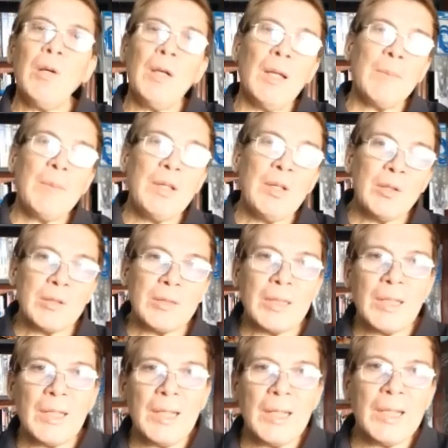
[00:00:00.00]
amigos
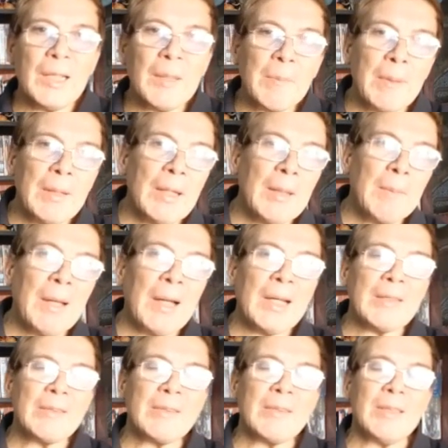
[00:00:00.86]
de LDP
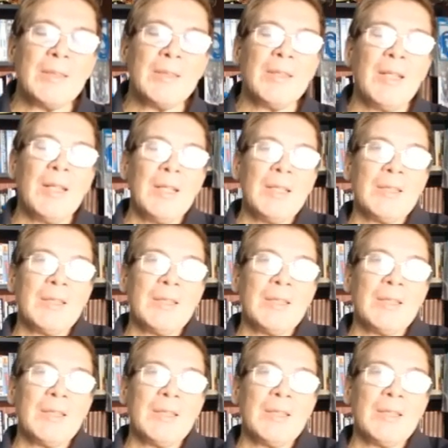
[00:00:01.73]
Magazine,